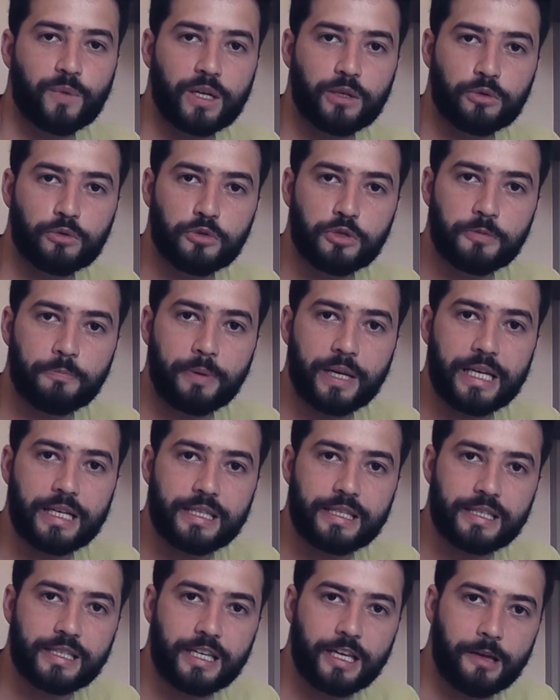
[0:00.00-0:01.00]
dentro dos
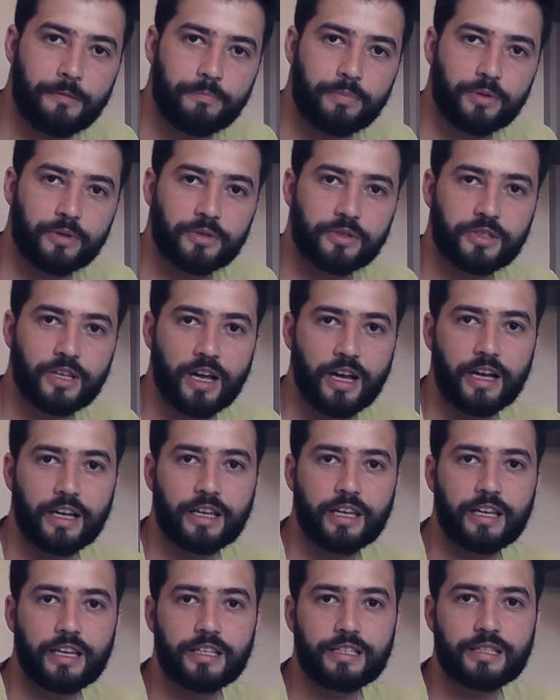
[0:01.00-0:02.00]
princípios
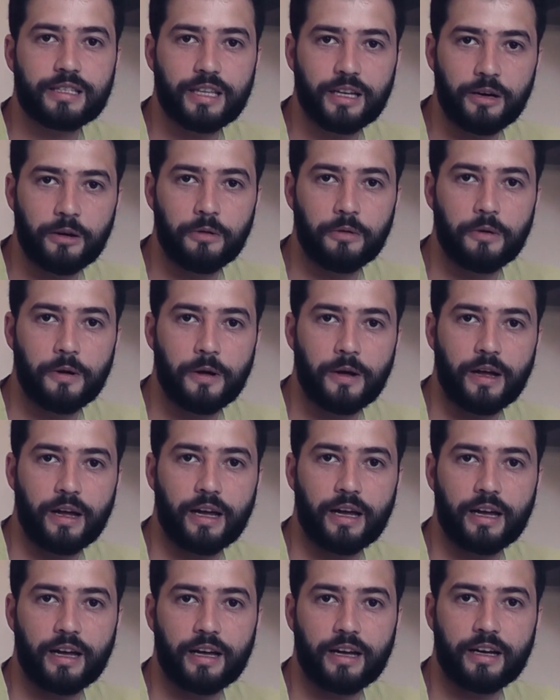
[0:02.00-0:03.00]
que estão
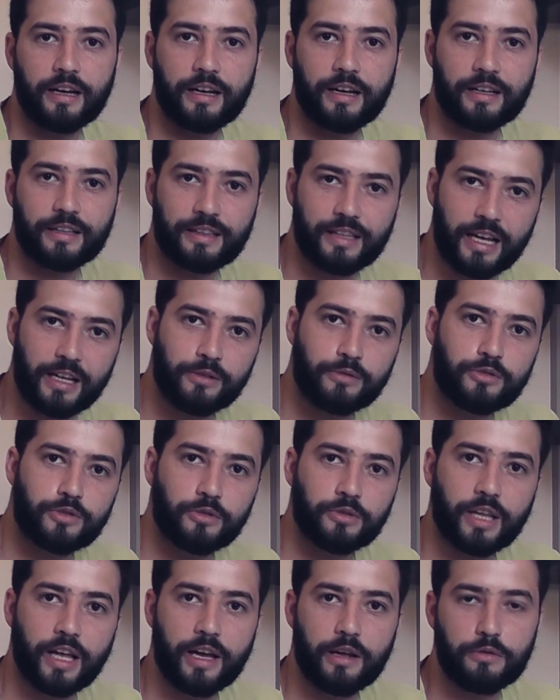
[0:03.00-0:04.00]
é, dentro
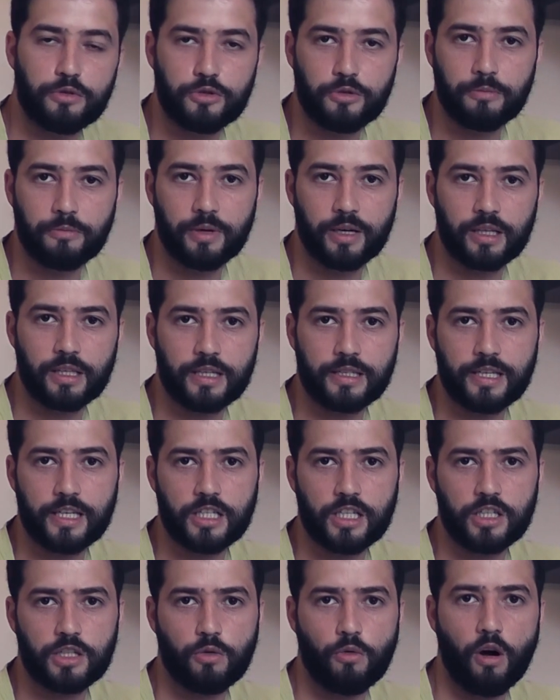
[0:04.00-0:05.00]
de um terreiro de umbanda,
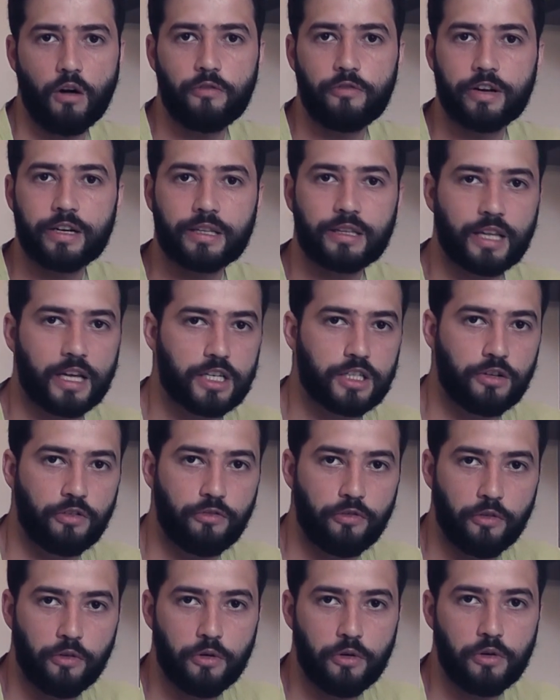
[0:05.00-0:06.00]
seja de qual vertente
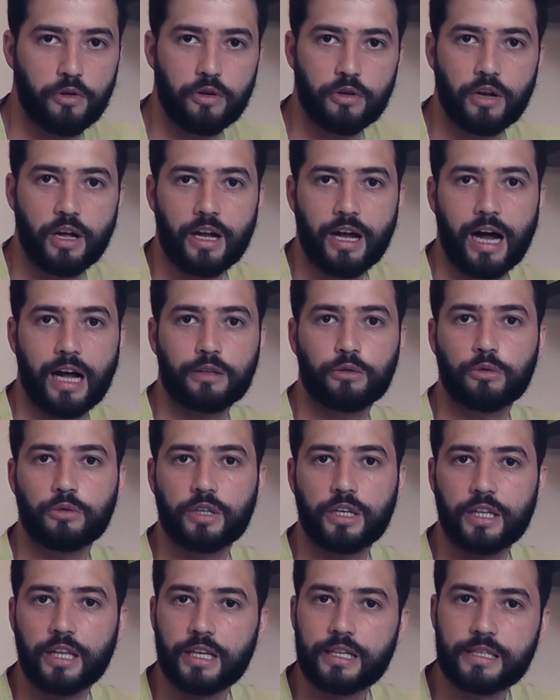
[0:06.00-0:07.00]
for, a
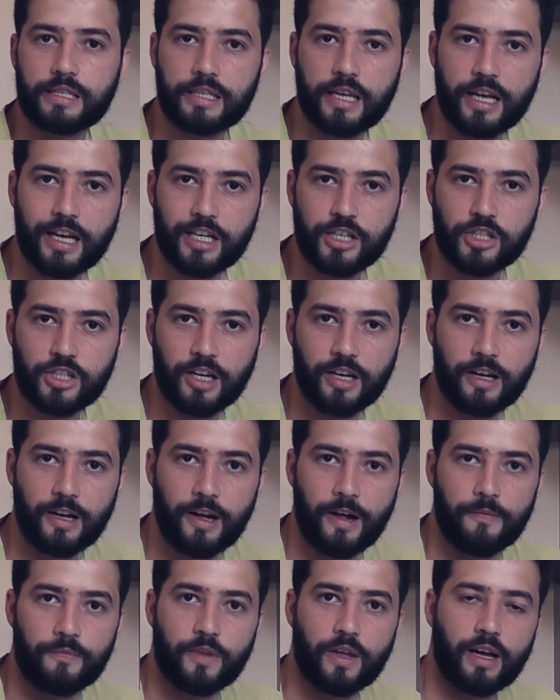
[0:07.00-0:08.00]
doutrina que seja,
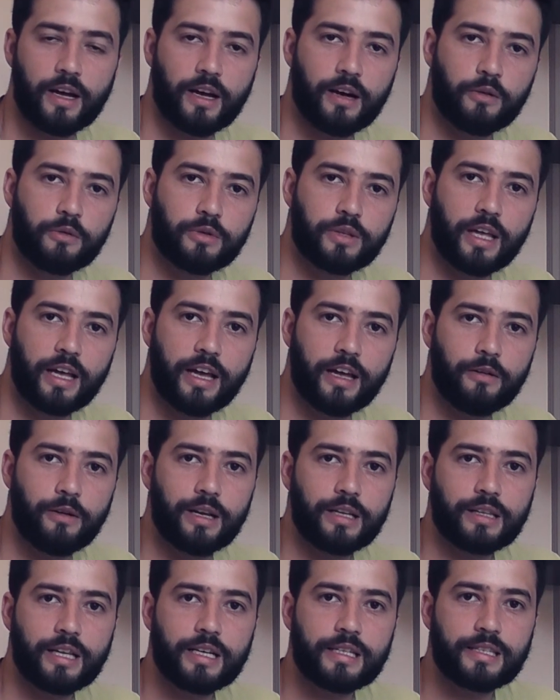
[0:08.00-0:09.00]
né, o terreiro
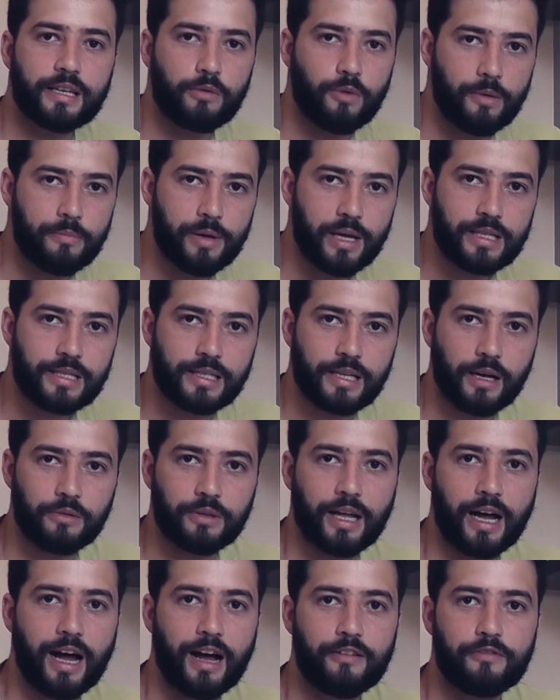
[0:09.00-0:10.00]
ele tem que ser um ambiente
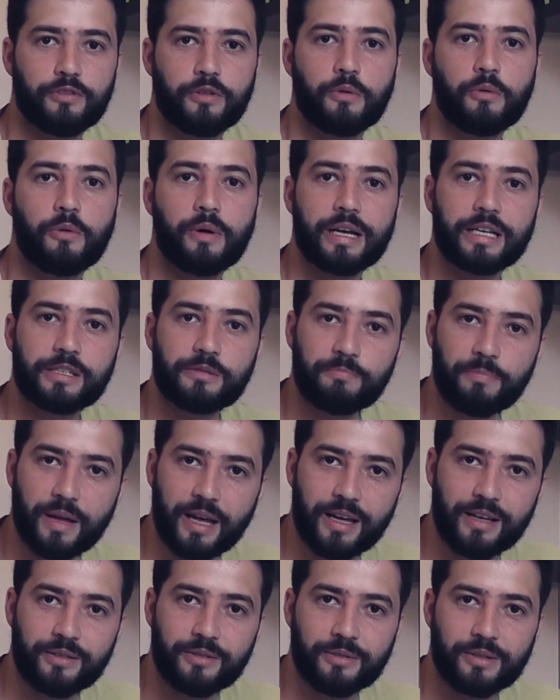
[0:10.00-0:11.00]
saudável, com
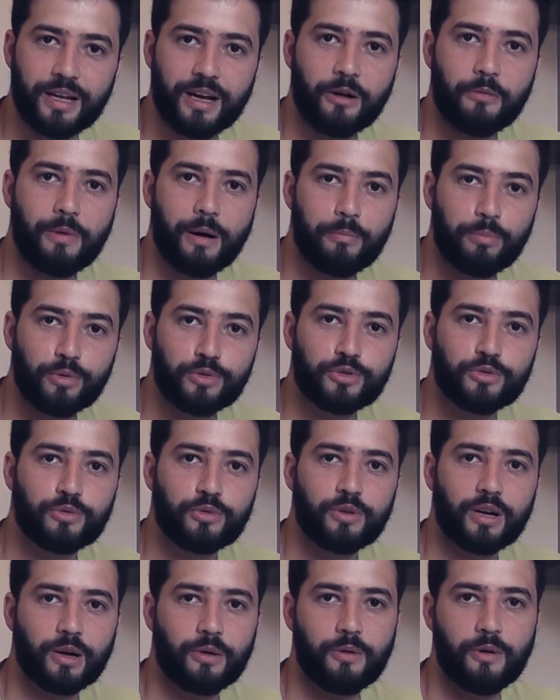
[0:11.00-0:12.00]
respeito, né, com uma
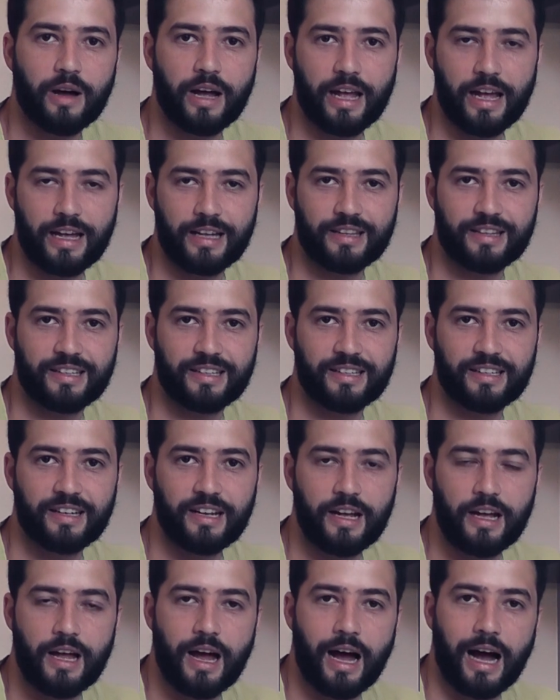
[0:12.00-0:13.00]
postura correta.
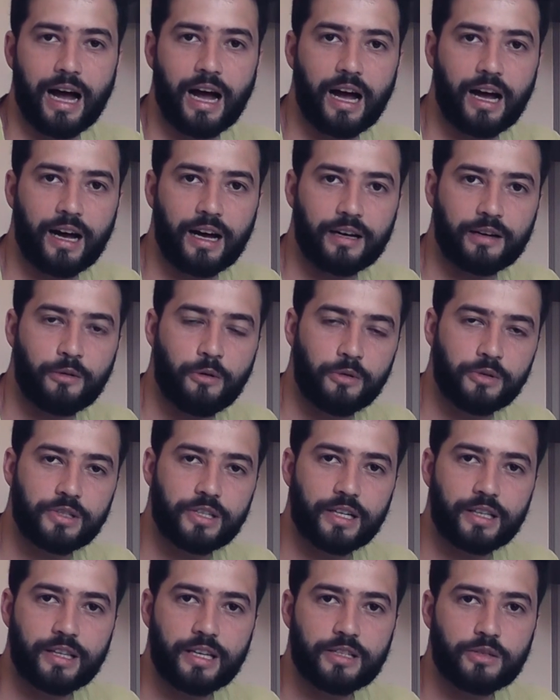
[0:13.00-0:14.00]
Há com
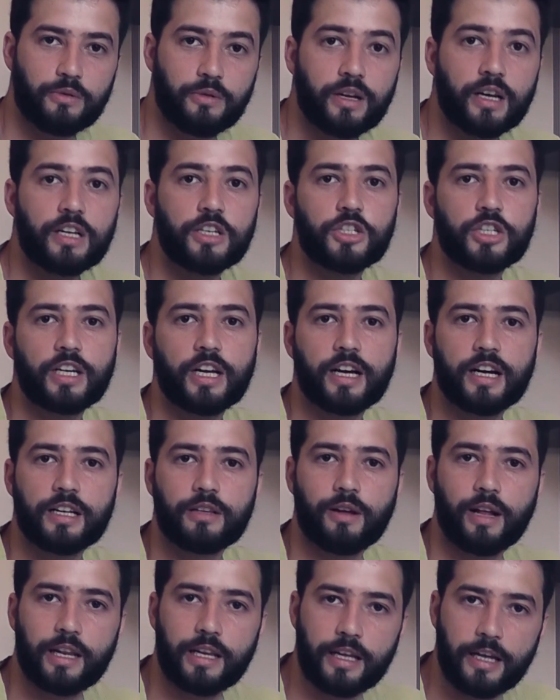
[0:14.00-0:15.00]
certeza um grande
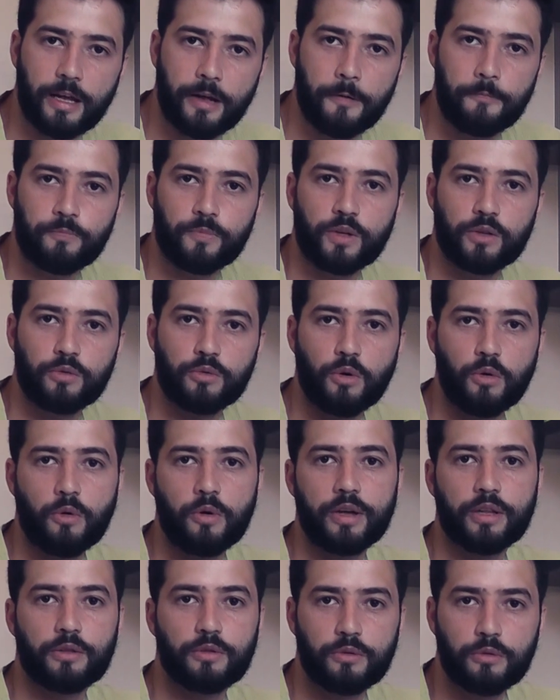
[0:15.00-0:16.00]
engano ali do,
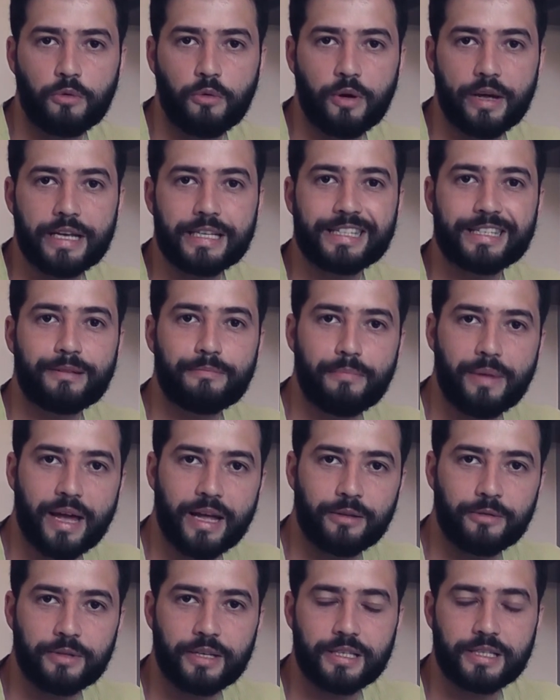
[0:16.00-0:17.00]
no
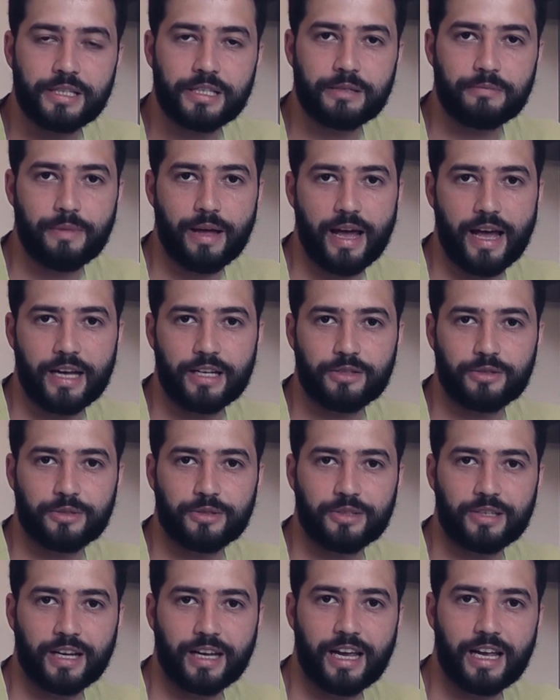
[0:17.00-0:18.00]
conhecimento desses
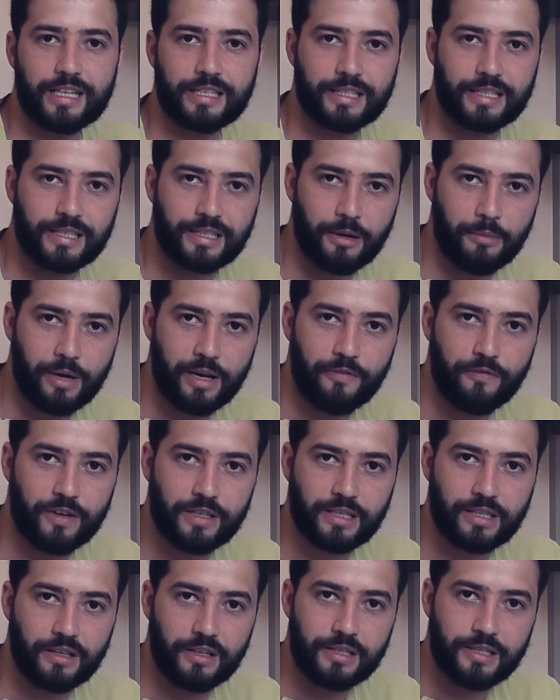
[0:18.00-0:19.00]
médiums, aqueles que estão
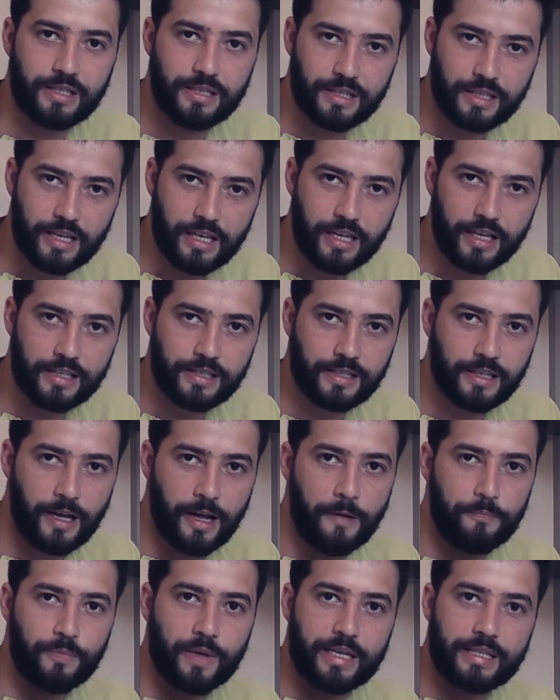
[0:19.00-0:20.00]
manifestando esses guias.
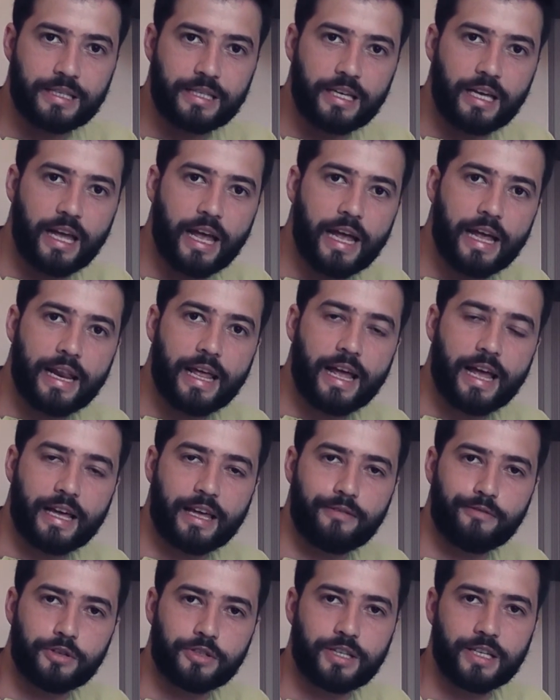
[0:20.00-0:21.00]
Esse erê
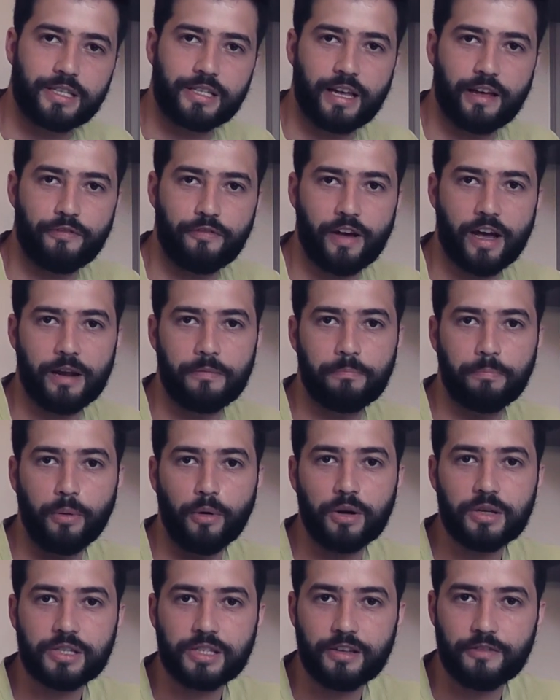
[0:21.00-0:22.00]
que você se refere
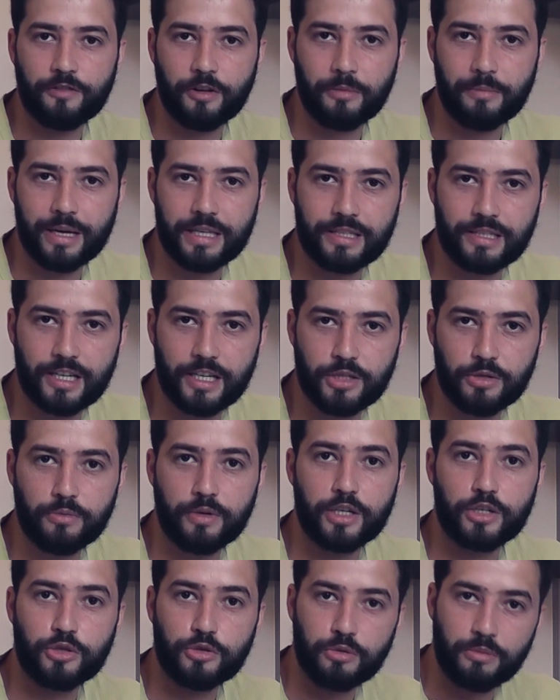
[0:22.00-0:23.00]
possivelmente seja
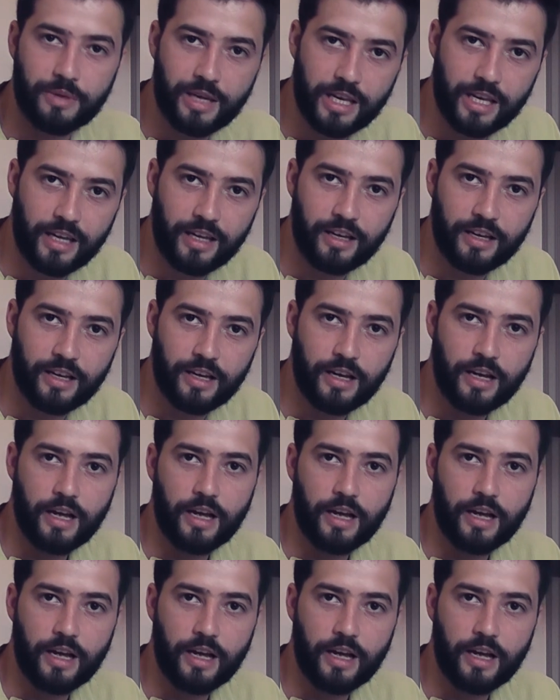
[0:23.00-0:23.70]
um exumirim.